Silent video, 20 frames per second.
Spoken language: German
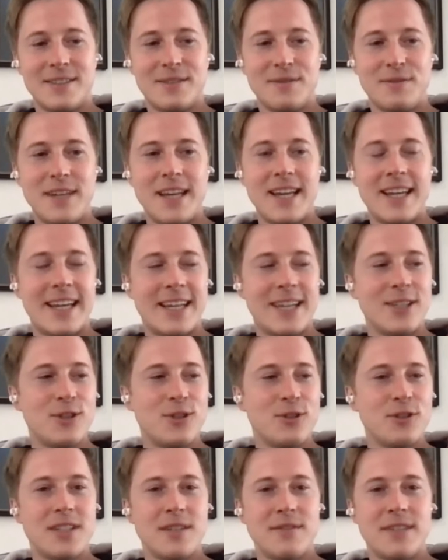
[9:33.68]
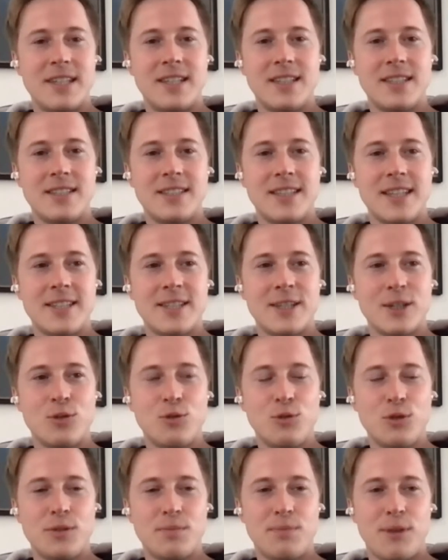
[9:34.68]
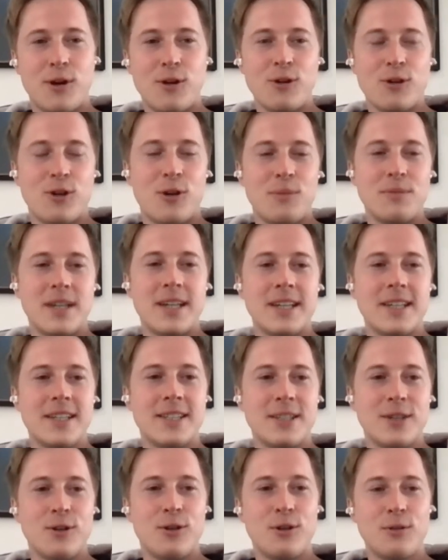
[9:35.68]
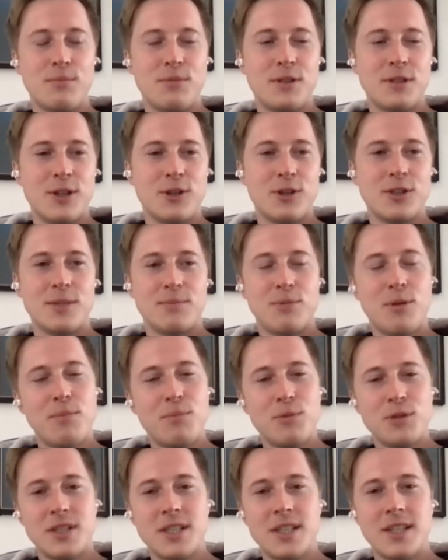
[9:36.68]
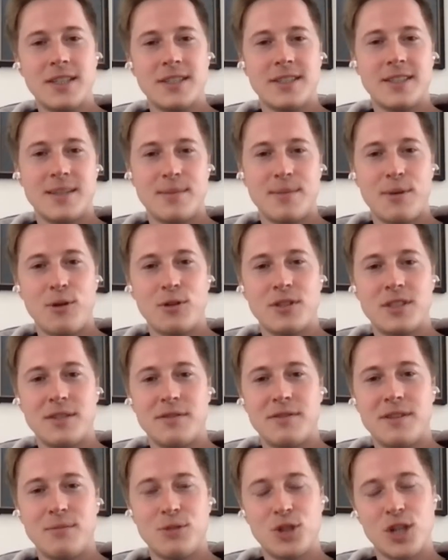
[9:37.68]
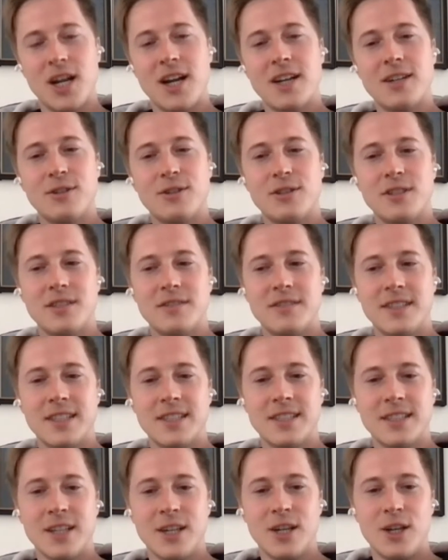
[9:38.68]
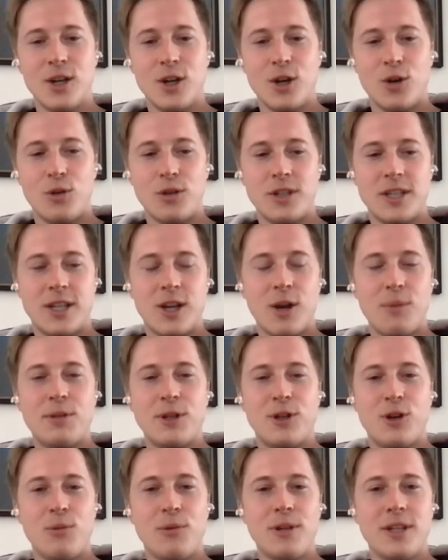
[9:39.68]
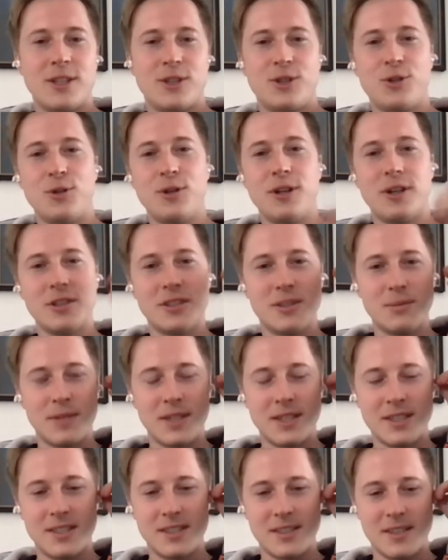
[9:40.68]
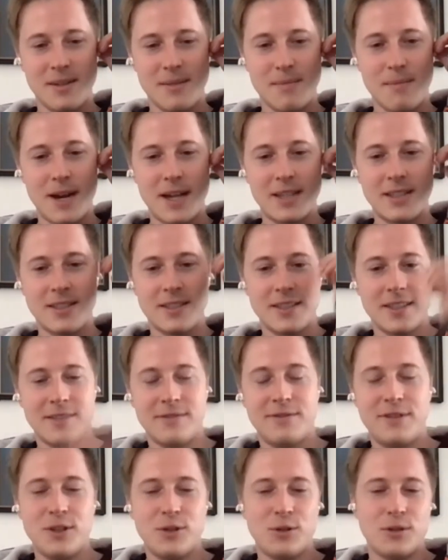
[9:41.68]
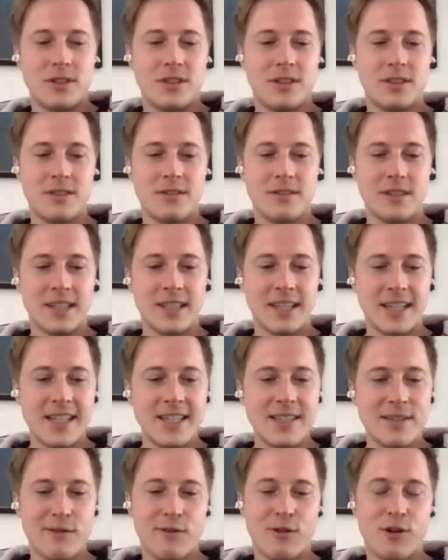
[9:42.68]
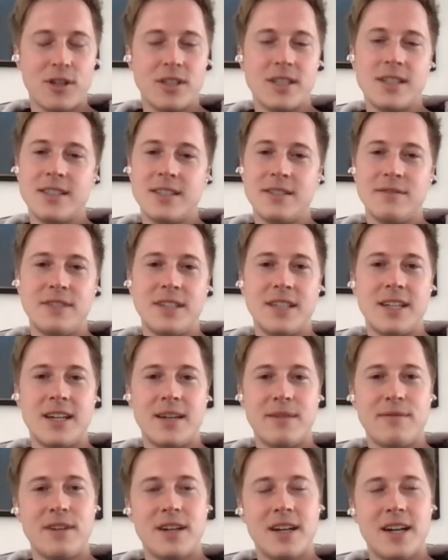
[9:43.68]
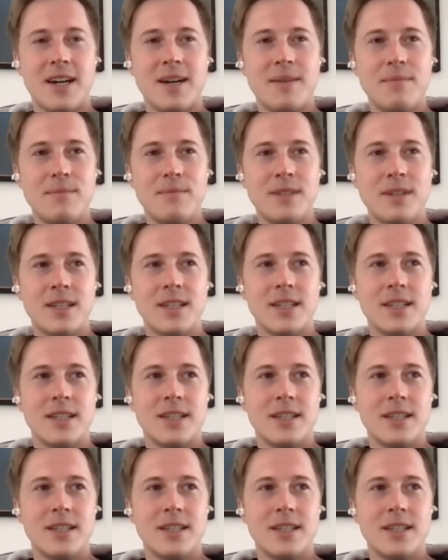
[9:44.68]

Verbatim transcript: Äh, wir ergänzen uns da wirklich sehr, sehr gut. Paul kommt eigentlich auch ein bisschen aus der Popmusik, ist jetzt aber auch sehr viel im Schlager unterwegs. Und ich glaube, die Kombination aus dem Ganzen macht es irgendwie und einen riesen Vorteil, den wir da einfach haben,